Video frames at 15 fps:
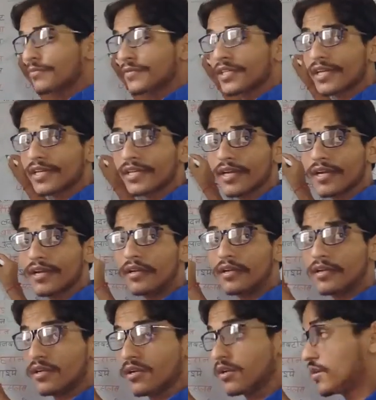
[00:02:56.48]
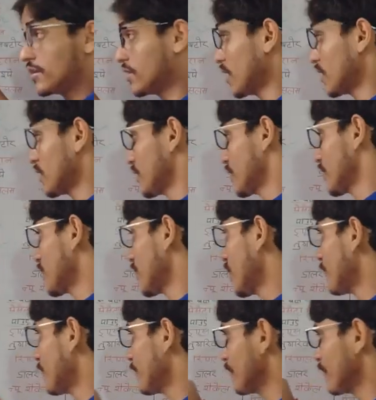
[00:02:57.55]
में दिया गया है याद रखिएगा
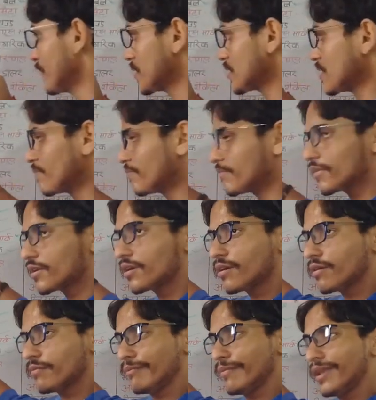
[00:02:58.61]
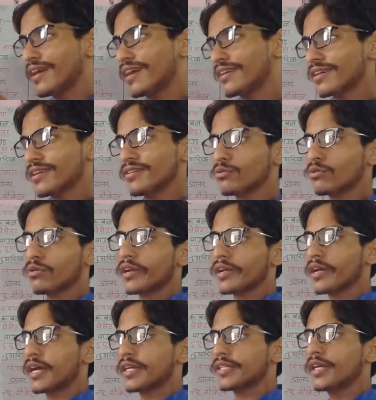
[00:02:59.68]
ये सब मिलान करने को अगर
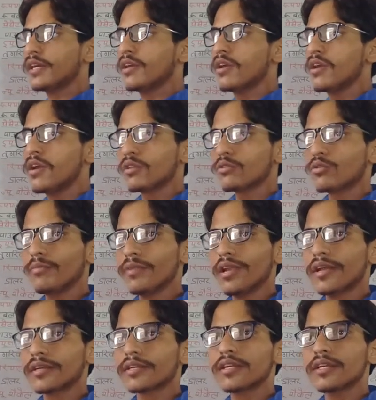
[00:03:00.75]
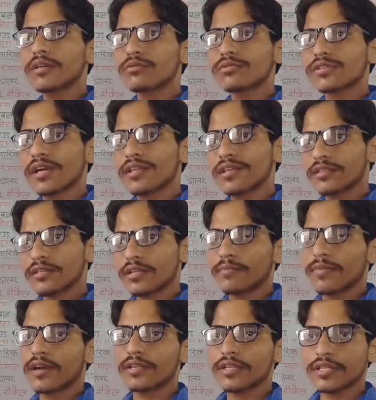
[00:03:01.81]
कहा जाए तो मिलान करने को ज़्यादातर
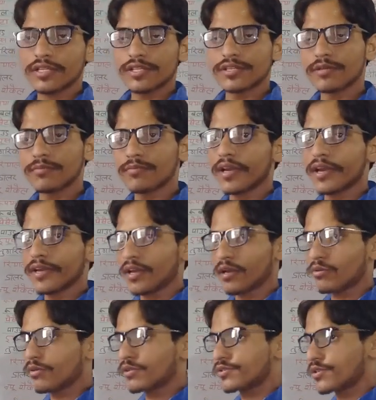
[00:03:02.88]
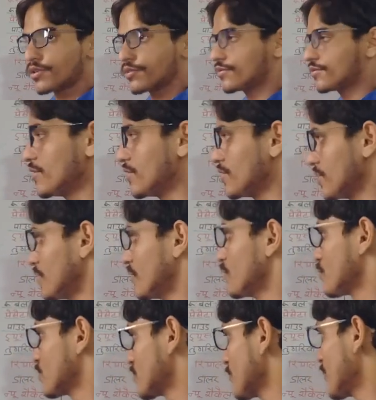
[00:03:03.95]
बार ये रीजनिंग में आया है क्वेश्चन जी
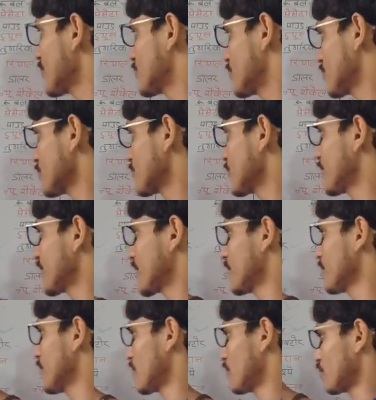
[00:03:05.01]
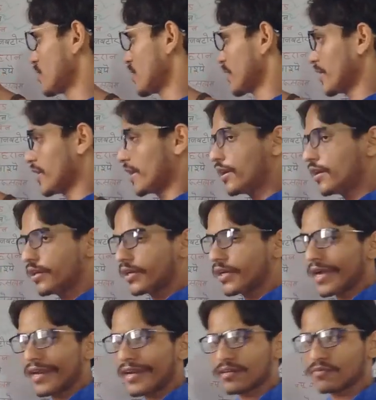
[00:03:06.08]
उसके बाद जीएस में भी कई बार पूछा गया है
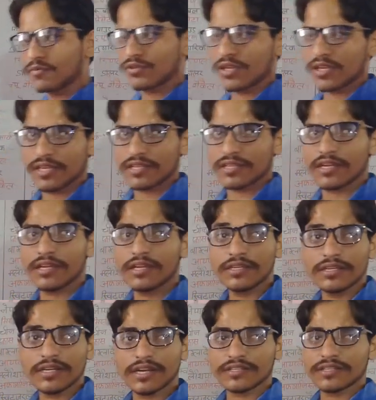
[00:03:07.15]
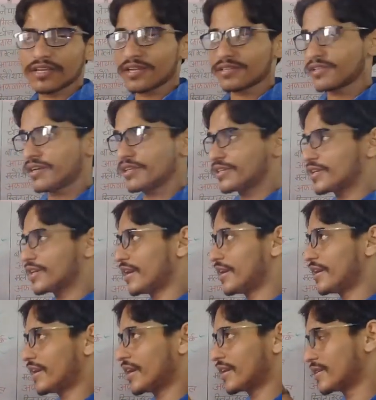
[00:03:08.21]
डायरेक्ट पूछा जाता है ईरान की राजधानी क्या
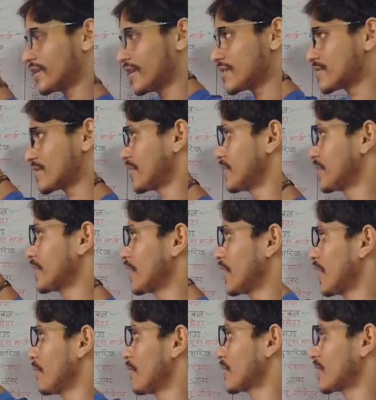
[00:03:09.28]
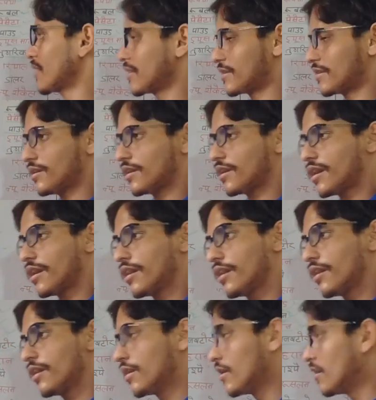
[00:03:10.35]
है इराक की राजधानी क्या है बगदाद की क्या है
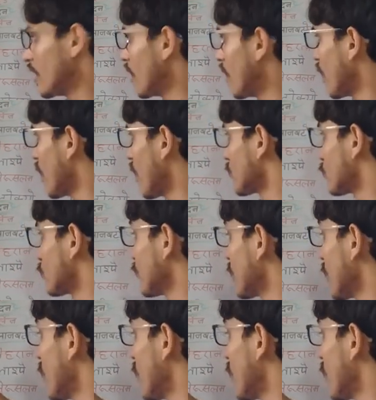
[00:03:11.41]
हाँ तो